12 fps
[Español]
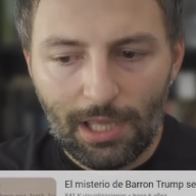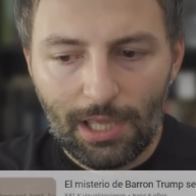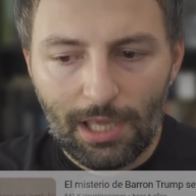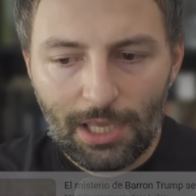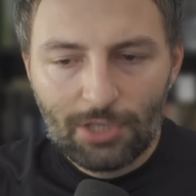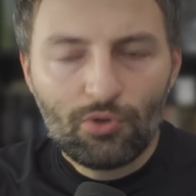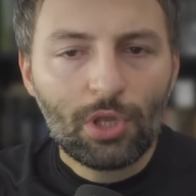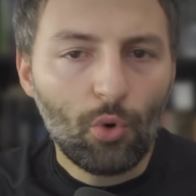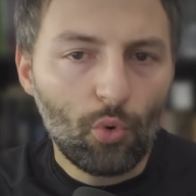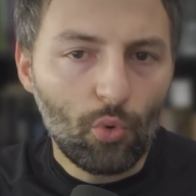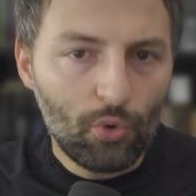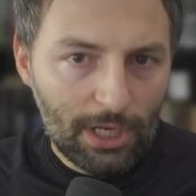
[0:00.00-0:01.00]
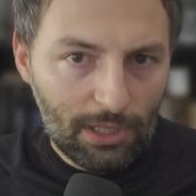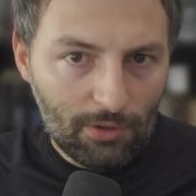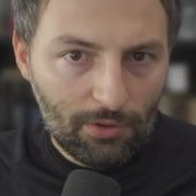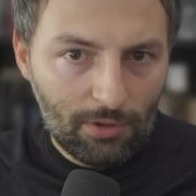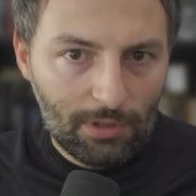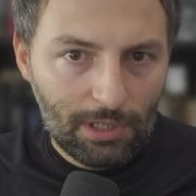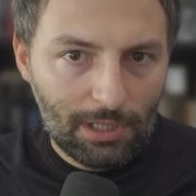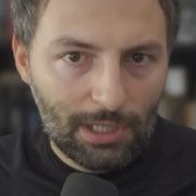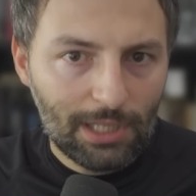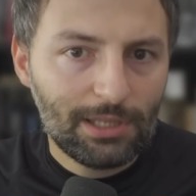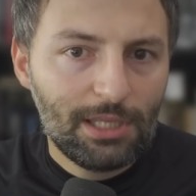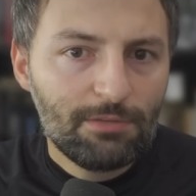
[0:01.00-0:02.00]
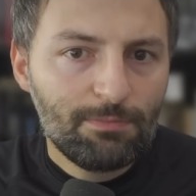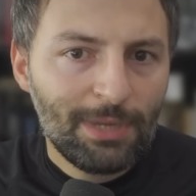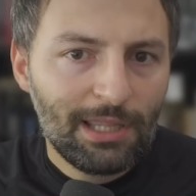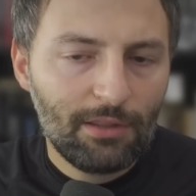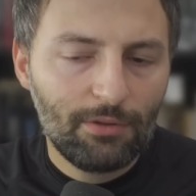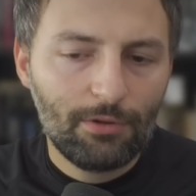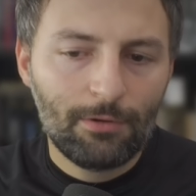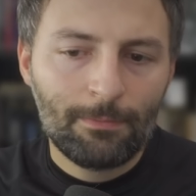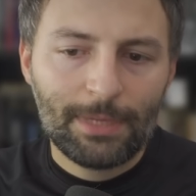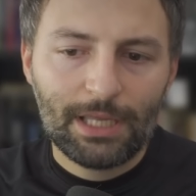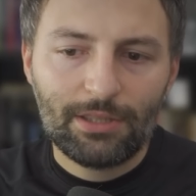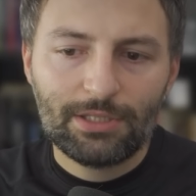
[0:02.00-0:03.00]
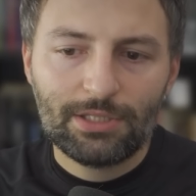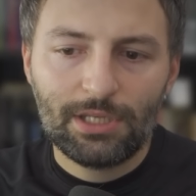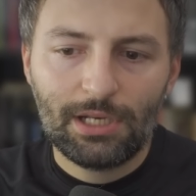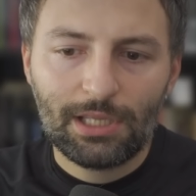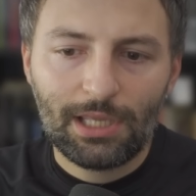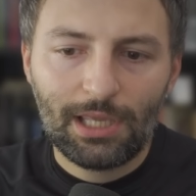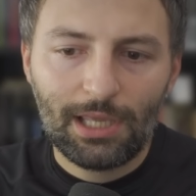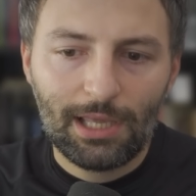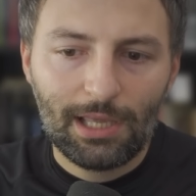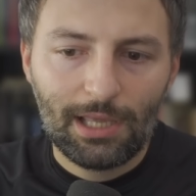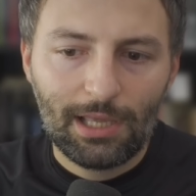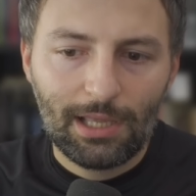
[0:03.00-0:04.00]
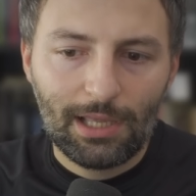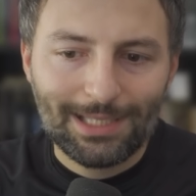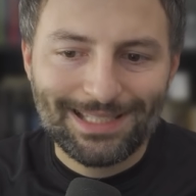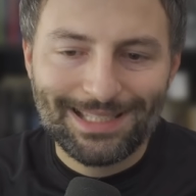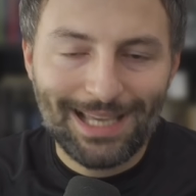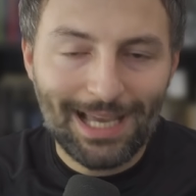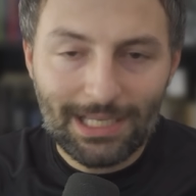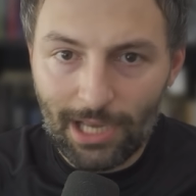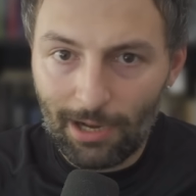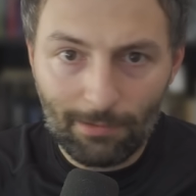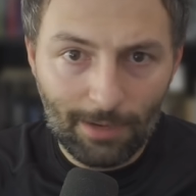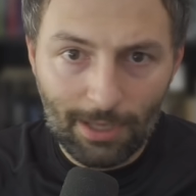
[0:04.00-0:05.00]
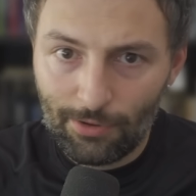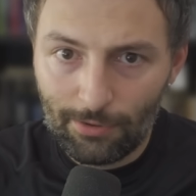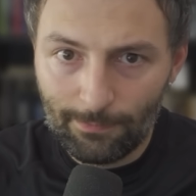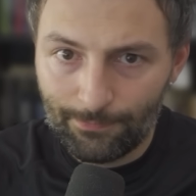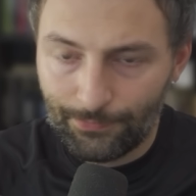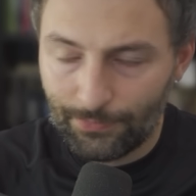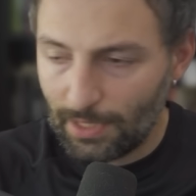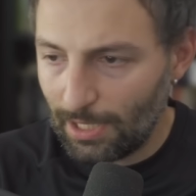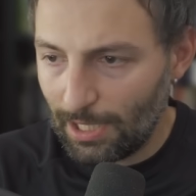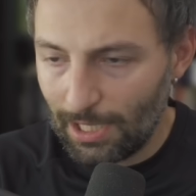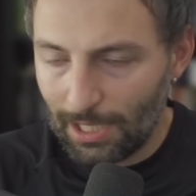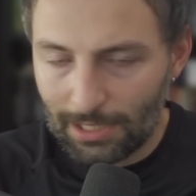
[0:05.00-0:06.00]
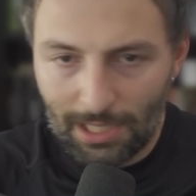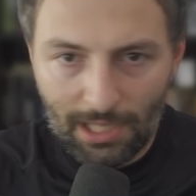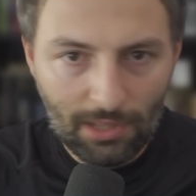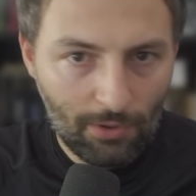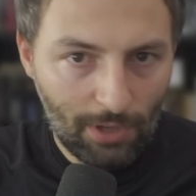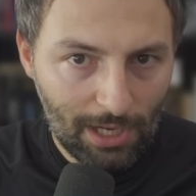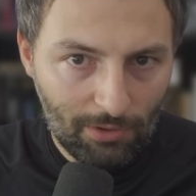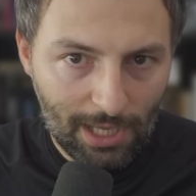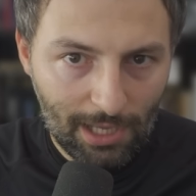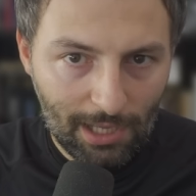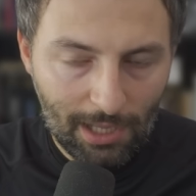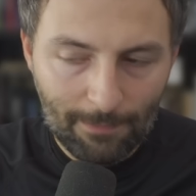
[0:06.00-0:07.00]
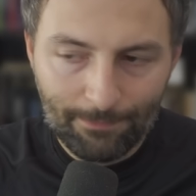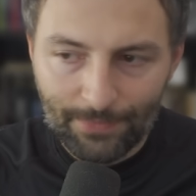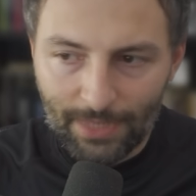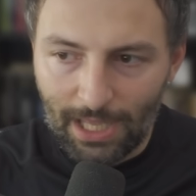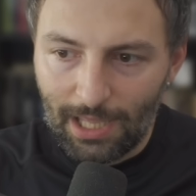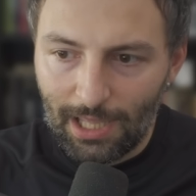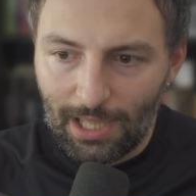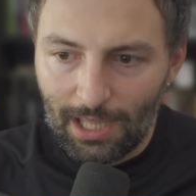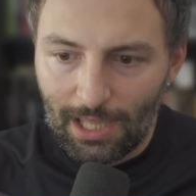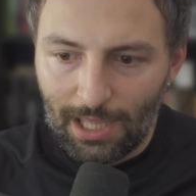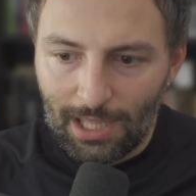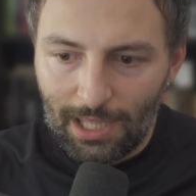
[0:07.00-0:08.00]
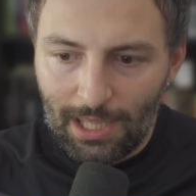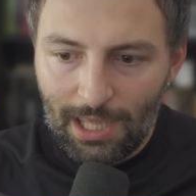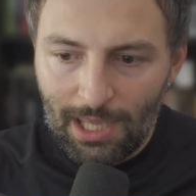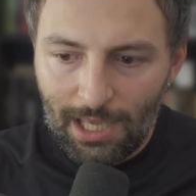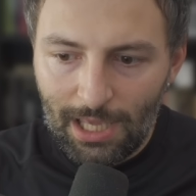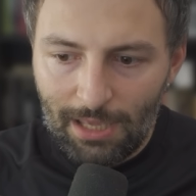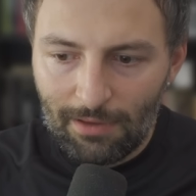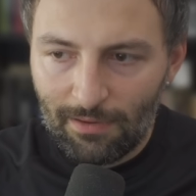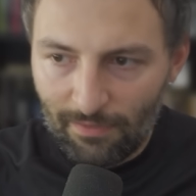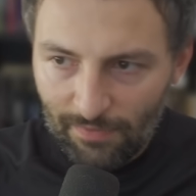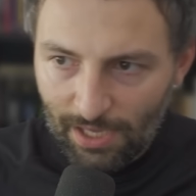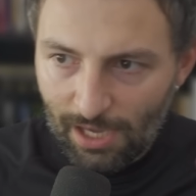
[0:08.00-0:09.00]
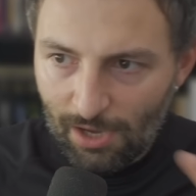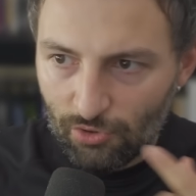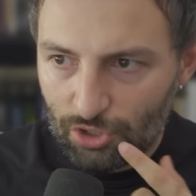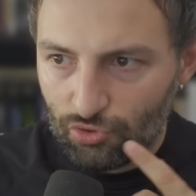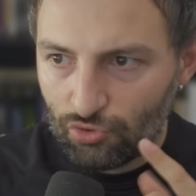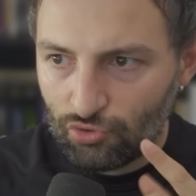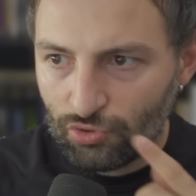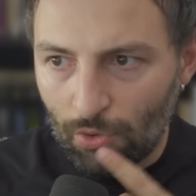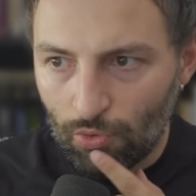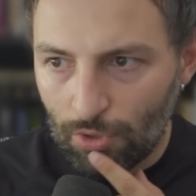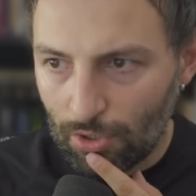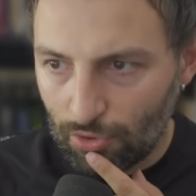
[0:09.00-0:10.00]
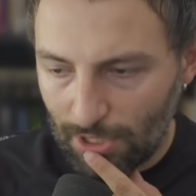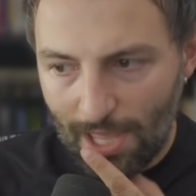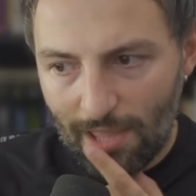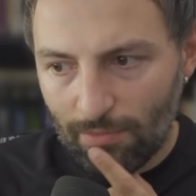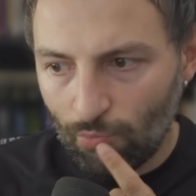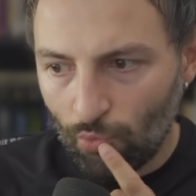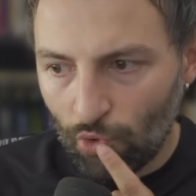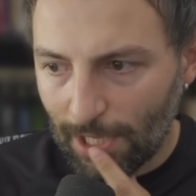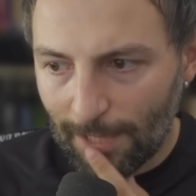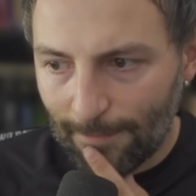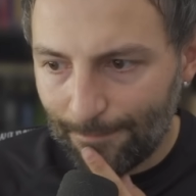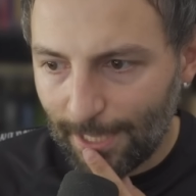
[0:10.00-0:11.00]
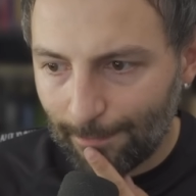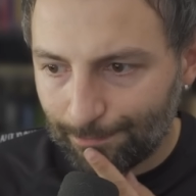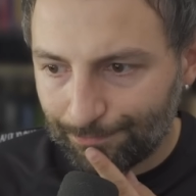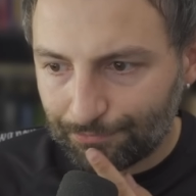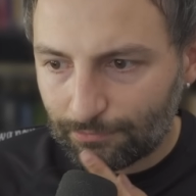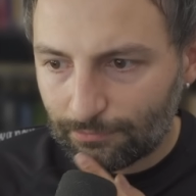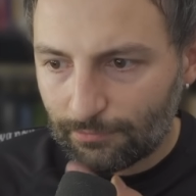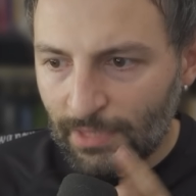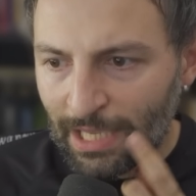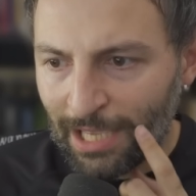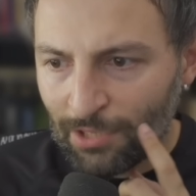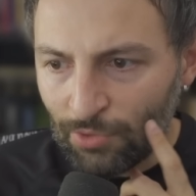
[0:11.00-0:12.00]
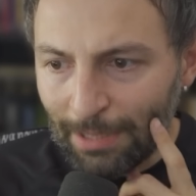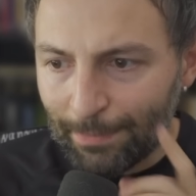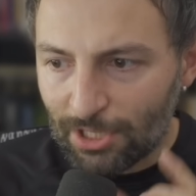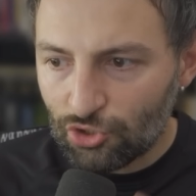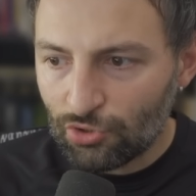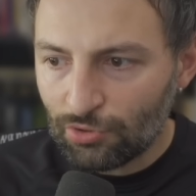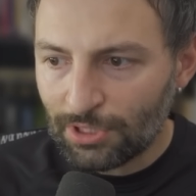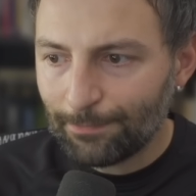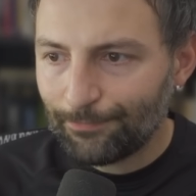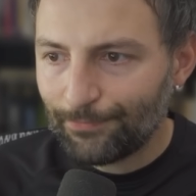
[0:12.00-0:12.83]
es lo que ha ocurrido. Le han disparado, parece ser que se ha salvado, le han herido en la oreja. Y fijaos, esto es una curiosidad muy grande. Hay una persona